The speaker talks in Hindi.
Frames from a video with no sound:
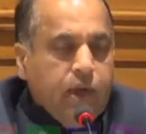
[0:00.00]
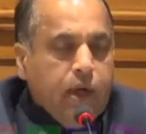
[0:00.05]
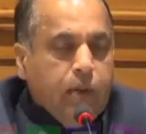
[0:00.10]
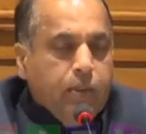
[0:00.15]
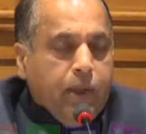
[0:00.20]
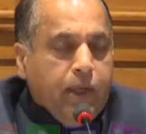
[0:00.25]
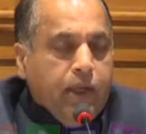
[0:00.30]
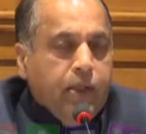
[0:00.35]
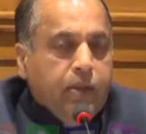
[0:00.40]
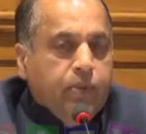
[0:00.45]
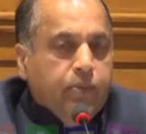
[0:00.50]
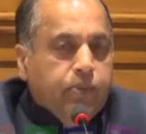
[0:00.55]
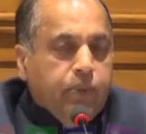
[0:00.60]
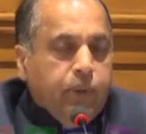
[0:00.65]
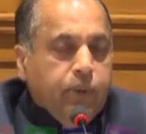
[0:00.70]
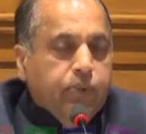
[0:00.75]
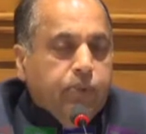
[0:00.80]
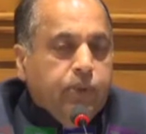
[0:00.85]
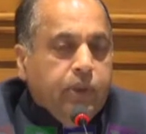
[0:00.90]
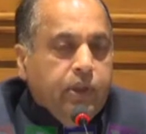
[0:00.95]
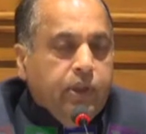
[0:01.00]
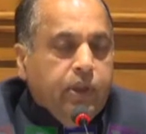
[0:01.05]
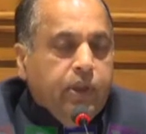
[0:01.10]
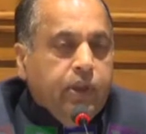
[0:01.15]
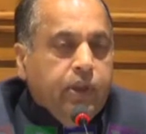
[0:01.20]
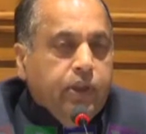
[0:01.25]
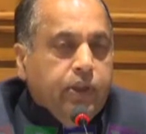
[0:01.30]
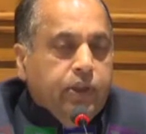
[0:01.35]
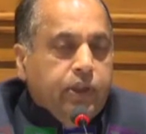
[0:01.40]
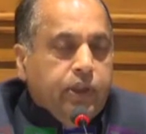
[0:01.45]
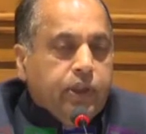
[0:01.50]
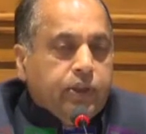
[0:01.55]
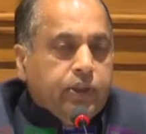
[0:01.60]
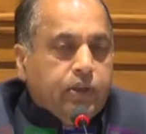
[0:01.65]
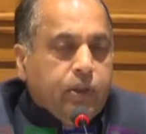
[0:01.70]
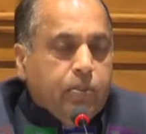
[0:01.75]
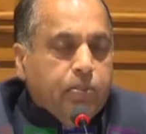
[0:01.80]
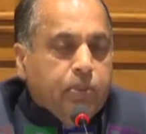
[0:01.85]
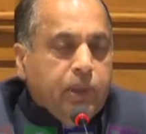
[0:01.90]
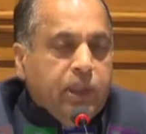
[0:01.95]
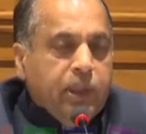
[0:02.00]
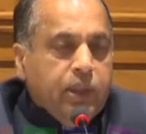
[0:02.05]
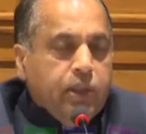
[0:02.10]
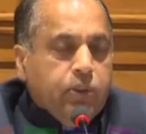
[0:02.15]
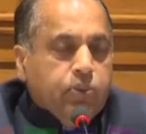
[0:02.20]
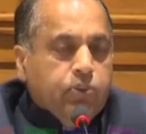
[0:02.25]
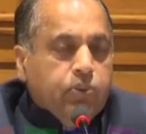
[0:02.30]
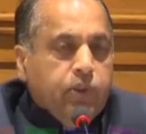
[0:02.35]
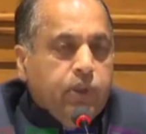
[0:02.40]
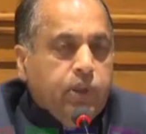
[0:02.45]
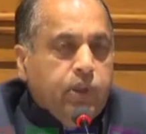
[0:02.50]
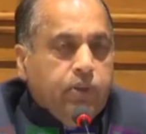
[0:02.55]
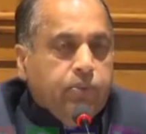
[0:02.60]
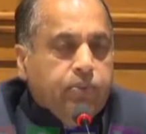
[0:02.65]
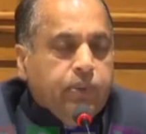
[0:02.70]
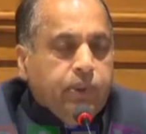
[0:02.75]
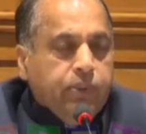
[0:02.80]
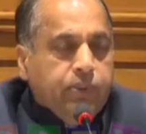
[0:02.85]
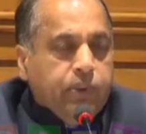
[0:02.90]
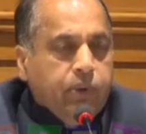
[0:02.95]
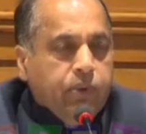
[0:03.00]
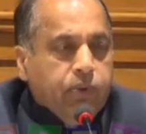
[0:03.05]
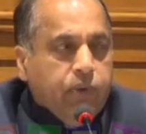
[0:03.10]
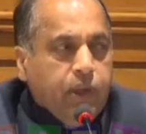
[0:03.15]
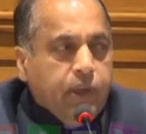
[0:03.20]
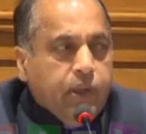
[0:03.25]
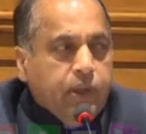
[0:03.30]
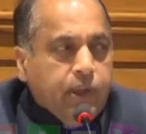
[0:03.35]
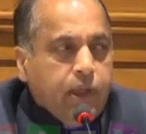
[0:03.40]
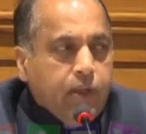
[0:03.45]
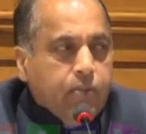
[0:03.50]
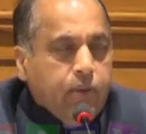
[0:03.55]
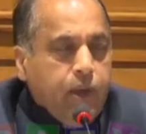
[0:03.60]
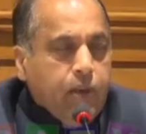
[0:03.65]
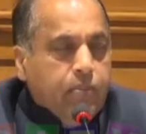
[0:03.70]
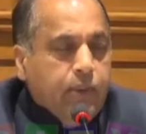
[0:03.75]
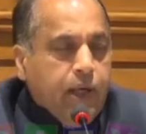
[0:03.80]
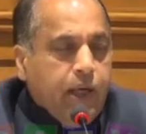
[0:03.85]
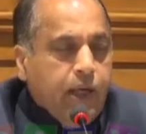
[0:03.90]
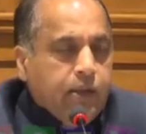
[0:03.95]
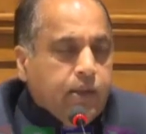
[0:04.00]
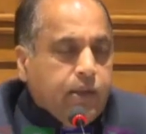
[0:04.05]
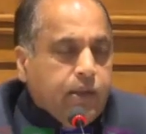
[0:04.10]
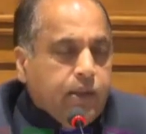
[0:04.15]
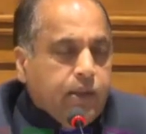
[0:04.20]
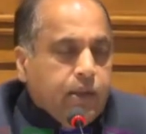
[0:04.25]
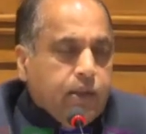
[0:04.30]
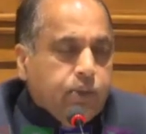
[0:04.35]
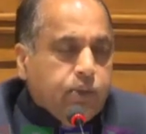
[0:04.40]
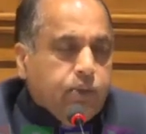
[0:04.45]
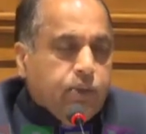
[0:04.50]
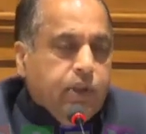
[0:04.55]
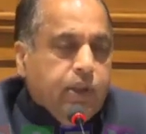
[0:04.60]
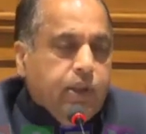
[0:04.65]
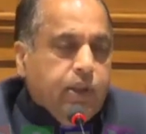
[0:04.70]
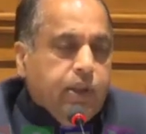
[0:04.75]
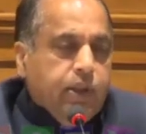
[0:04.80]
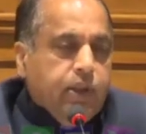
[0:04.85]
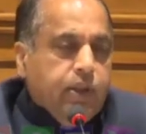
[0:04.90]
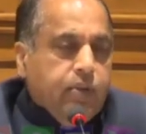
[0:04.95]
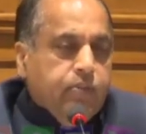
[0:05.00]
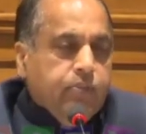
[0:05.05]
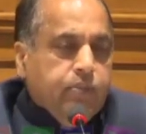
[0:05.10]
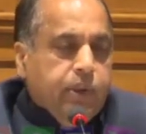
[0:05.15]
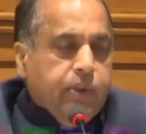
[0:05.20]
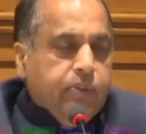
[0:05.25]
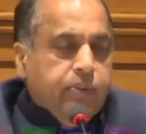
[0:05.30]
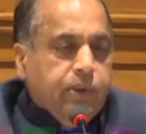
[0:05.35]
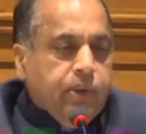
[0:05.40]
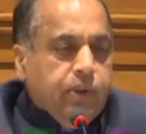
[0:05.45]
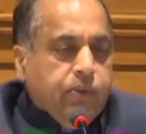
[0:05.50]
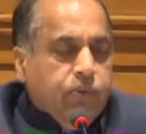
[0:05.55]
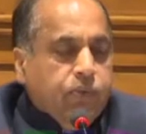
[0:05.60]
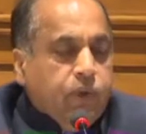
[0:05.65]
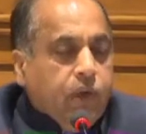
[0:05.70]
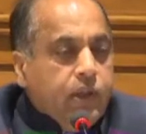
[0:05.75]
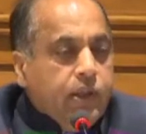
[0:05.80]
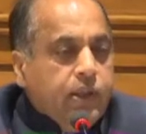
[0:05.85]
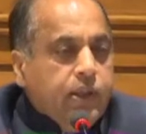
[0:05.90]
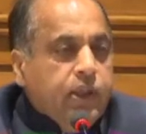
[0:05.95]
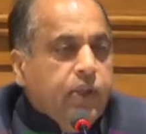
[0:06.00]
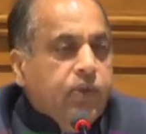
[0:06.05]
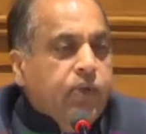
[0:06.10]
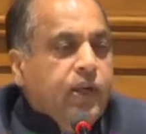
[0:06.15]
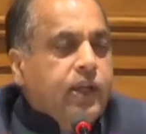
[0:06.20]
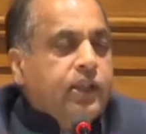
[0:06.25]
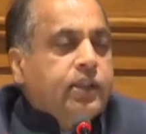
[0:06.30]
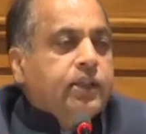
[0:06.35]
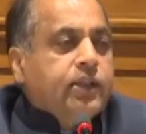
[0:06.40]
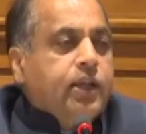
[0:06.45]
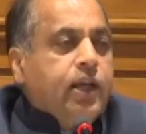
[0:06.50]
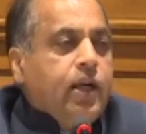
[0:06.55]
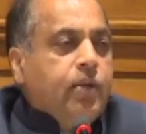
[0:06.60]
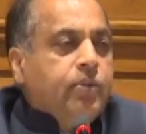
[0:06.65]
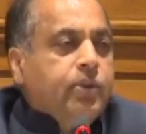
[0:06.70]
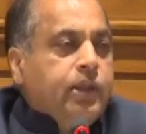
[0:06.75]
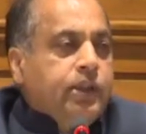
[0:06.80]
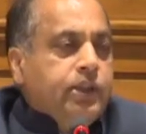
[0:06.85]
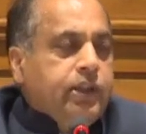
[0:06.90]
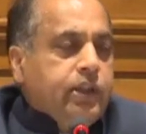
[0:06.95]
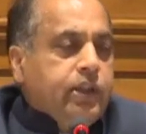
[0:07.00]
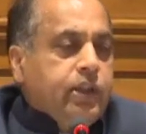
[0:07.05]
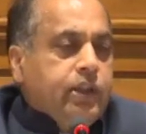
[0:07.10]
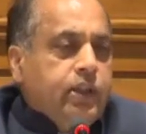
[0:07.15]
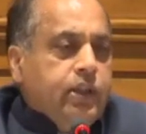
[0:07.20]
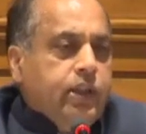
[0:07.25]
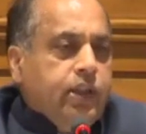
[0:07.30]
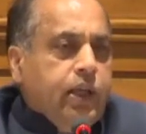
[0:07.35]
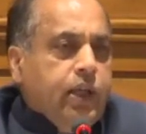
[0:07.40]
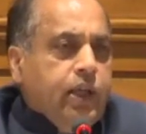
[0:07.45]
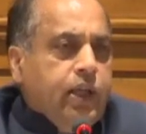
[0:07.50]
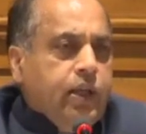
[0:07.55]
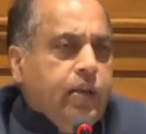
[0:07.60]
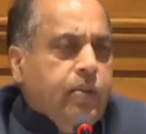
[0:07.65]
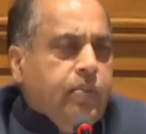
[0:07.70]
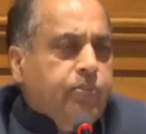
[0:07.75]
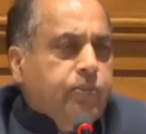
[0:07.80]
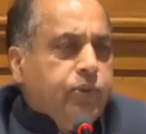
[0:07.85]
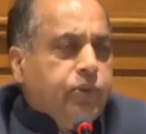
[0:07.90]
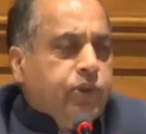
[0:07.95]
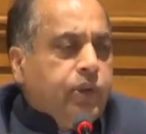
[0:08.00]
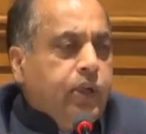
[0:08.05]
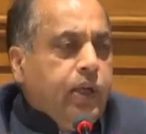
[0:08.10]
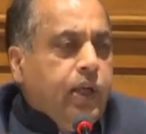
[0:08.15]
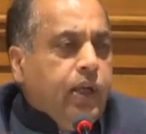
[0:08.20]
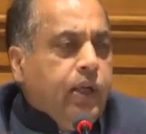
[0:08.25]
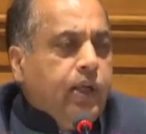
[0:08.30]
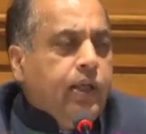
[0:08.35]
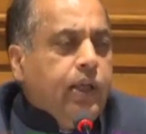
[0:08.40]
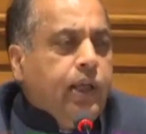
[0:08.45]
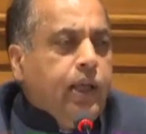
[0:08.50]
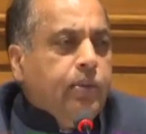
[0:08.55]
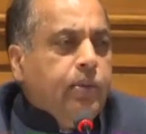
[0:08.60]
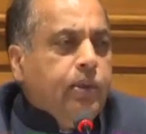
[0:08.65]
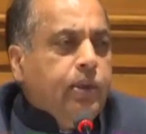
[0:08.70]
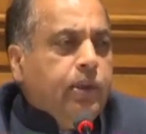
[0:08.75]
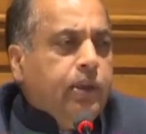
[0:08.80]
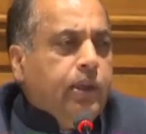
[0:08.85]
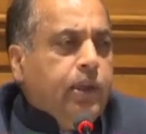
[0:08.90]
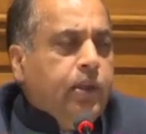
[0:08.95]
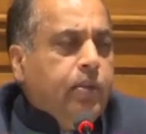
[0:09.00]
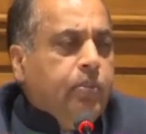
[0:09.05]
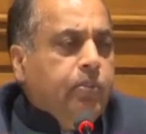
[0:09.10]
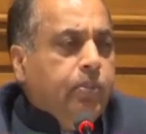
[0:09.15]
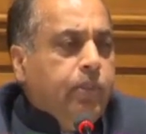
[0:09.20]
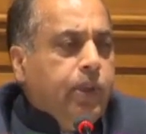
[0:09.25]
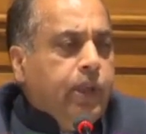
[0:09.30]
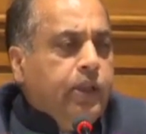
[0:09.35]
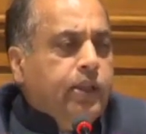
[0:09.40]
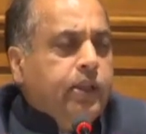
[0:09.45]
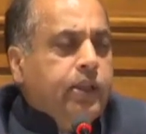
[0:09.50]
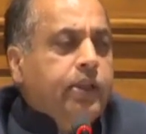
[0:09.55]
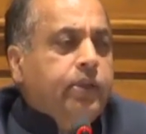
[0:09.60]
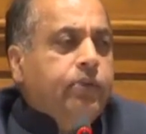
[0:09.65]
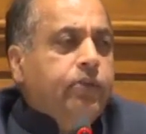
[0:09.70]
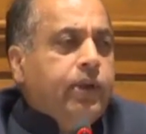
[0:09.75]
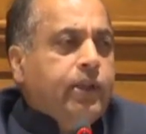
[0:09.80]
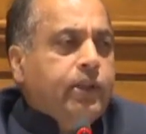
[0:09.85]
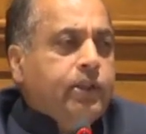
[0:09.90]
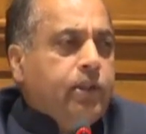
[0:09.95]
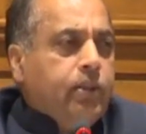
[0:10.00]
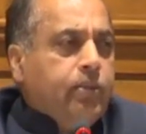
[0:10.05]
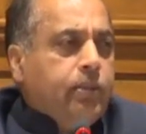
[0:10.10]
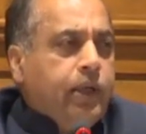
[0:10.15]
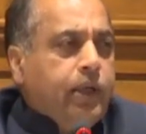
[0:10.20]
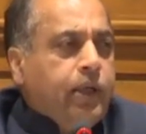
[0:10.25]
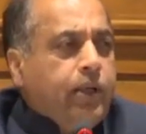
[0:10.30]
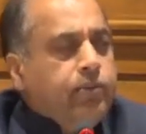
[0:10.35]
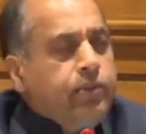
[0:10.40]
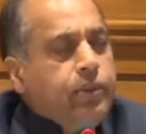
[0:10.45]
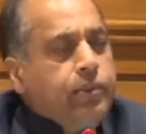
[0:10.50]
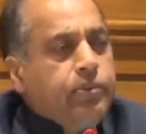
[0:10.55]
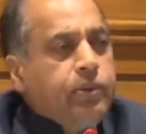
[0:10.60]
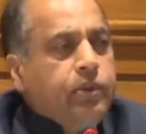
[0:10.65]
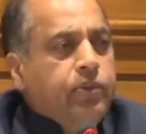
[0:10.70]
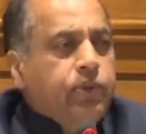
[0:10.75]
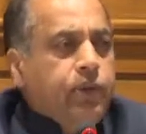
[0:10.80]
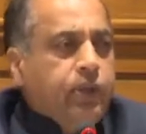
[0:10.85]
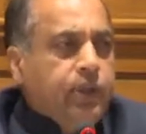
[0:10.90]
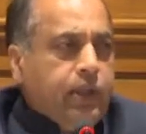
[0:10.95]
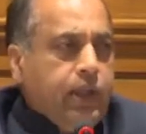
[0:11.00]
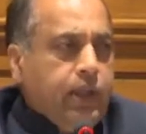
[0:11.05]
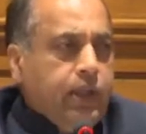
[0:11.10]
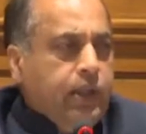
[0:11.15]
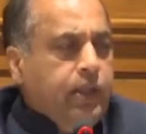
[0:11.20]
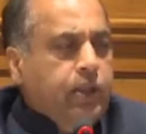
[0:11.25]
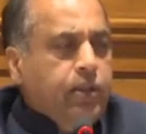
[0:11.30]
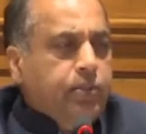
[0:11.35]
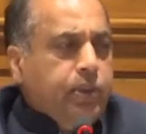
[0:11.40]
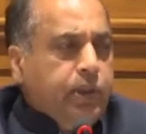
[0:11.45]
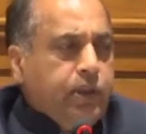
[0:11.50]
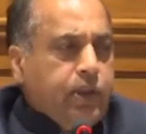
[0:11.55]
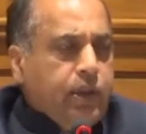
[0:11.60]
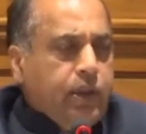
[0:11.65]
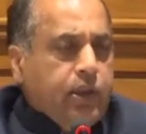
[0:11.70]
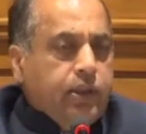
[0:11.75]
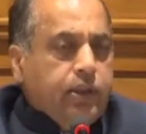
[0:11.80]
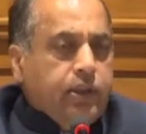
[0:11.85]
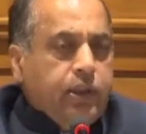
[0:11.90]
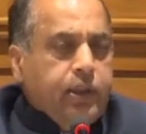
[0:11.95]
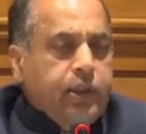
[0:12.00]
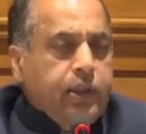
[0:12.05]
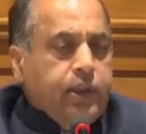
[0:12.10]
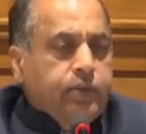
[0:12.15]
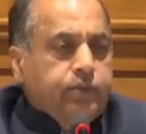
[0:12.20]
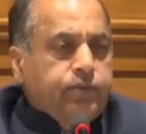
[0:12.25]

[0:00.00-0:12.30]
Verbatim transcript: हमारे 50 इयर्स कंप्लीट हुए 51 ईयर हम एंटर कर चुके हैं 51 इवेंट्स का हमने जिक्र किया है स्टेट लेवल के मेजर इवेंट्स हमारे 51 का ही नंबर करना चाहिए